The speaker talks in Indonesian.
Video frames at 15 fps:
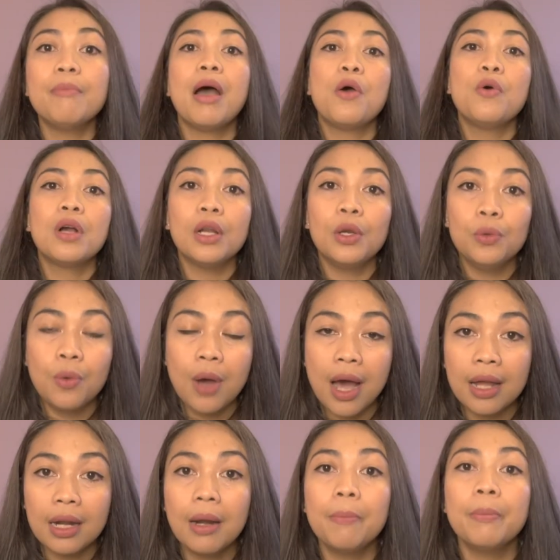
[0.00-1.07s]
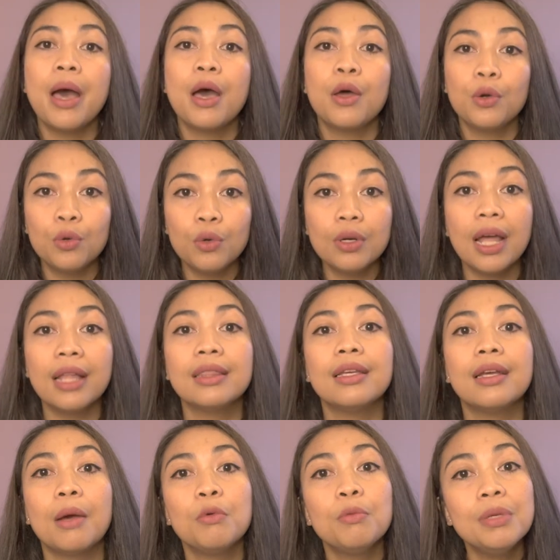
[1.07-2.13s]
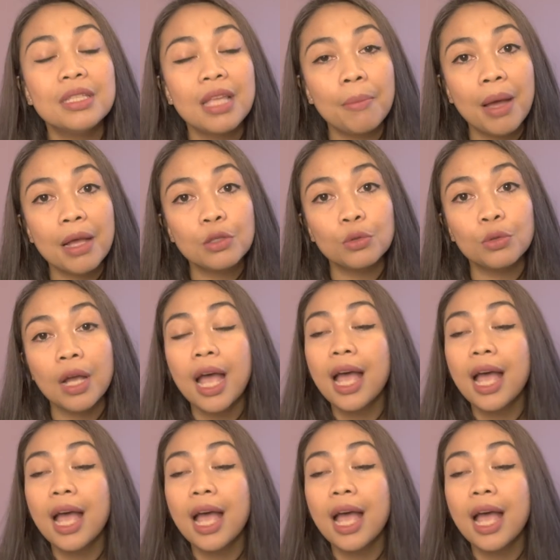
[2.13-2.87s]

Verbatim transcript: mau keluar baru nanti kamu bisa masuk.